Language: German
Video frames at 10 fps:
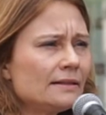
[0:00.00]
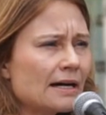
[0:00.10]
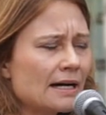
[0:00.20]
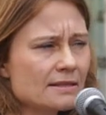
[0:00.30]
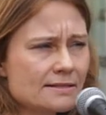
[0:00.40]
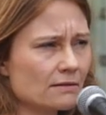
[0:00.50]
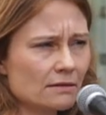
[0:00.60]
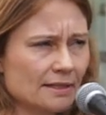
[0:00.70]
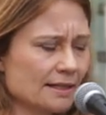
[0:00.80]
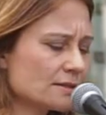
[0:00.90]
alles
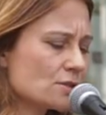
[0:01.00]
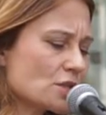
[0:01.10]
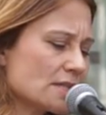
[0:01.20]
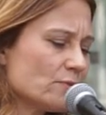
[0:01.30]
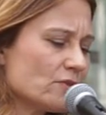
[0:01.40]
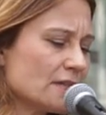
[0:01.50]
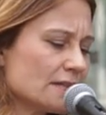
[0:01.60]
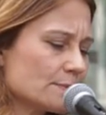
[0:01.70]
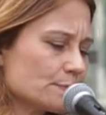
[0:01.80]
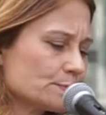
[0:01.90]
noch ganz schlimm
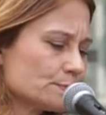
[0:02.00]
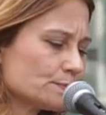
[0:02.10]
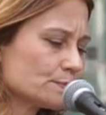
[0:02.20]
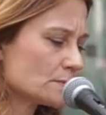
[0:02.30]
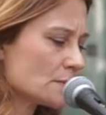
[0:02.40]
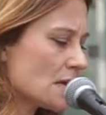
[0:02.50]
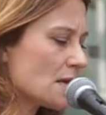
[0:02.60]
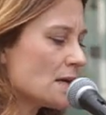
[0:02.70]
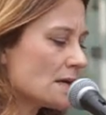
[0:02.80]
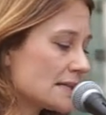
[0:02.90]
werden.
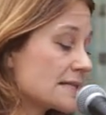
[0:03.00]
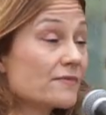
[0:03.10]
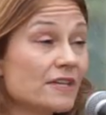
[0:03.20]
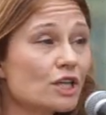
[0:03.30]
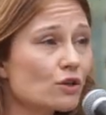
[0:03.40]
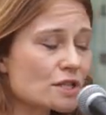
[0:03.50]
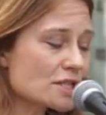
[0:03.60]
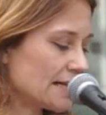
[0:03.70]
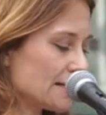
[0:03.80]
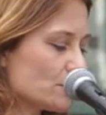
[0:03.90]
Das
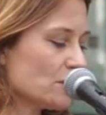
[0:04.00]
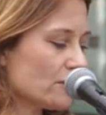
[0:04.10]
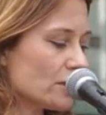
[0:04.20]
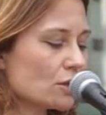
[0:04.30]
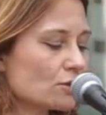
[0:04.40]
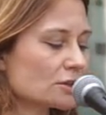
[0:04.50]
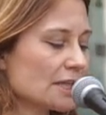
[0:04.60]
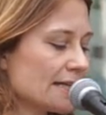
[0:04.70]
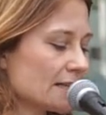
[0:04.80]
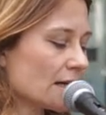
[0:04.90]
Virus kann die Bevölkerung
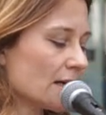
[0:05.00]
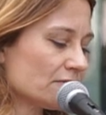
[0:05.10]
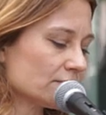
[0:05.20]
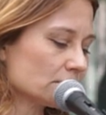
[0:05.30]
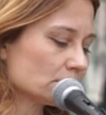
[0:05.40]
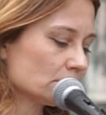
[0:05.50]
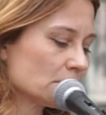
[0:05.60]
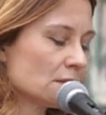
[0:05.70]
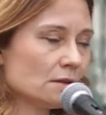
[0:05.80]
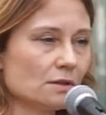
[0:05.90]
dahin raffen.
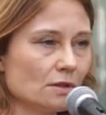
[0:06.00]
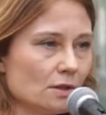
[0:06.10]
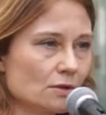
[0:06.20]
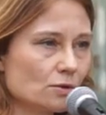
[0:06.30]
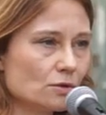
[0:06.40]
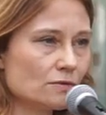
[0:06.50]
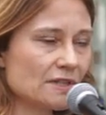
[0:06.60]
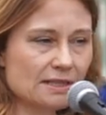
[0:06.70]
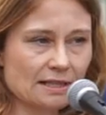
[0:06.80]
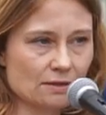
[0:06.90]

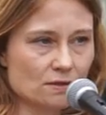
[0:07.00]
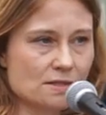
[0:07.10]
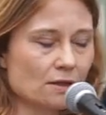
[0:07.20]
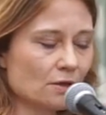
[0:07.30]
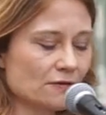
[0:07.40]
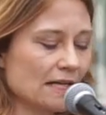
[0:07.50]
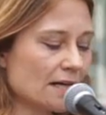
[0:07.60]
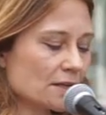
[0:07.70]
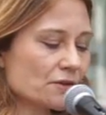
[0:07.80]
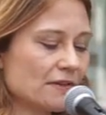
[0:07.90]
Long-Covid kann uns noch auf
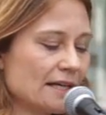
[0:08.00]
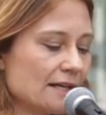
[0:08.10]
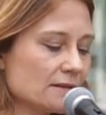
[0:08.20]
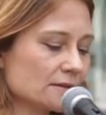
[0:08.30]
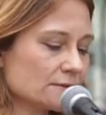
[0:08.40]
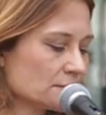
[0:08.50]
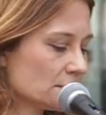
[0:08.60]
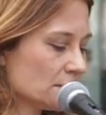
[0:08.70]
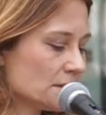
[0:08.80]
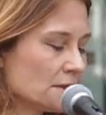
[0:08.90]
Jahre quälen.
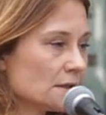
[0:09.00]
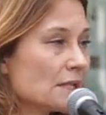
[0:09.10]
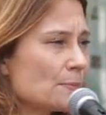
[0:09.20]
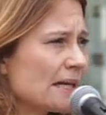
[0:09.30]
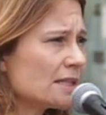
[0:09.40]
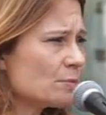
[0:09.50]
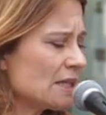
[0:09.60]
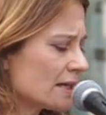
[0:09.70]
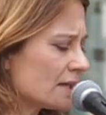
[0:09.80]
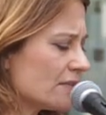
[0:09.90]
Die
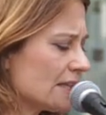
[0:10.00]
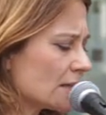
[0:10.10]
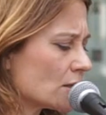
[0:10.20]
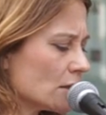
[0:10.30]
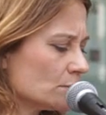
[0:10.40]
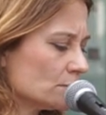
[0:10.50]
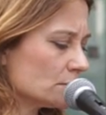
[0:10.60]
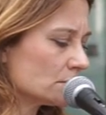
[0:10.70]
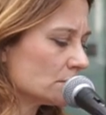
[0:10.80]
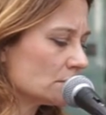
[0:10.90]
Pandemie kann wiederkommen.